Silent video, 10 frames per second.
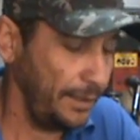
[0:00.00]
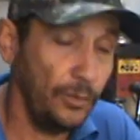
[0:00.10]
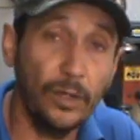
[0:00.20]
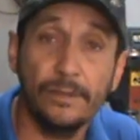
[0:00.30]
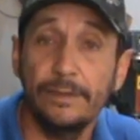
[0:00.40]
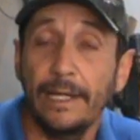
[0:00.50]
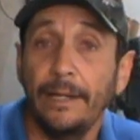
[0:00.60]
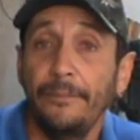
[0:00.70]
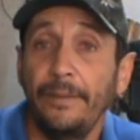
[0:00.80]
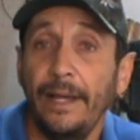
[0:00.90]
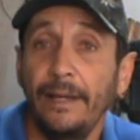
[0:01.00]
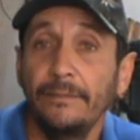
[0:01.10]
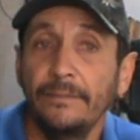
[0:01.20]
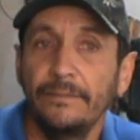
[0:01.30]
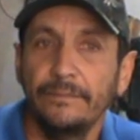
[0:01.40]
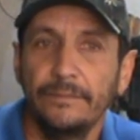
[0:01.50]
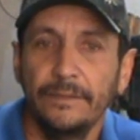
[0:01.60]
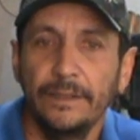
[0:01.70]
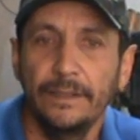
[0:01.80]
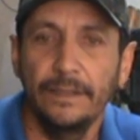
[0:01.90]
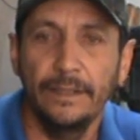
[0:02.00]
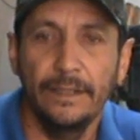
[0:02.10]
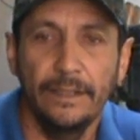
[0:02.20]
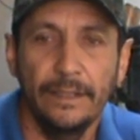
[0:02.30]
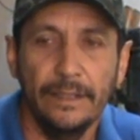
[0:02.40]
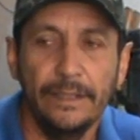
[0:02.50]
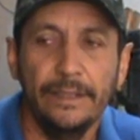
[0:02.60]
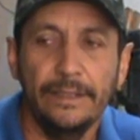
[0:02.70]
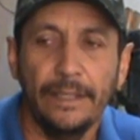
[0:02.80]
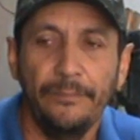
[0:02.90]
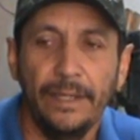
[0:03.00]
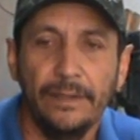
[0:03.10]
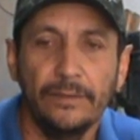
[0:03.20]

e gosto de acampar, e também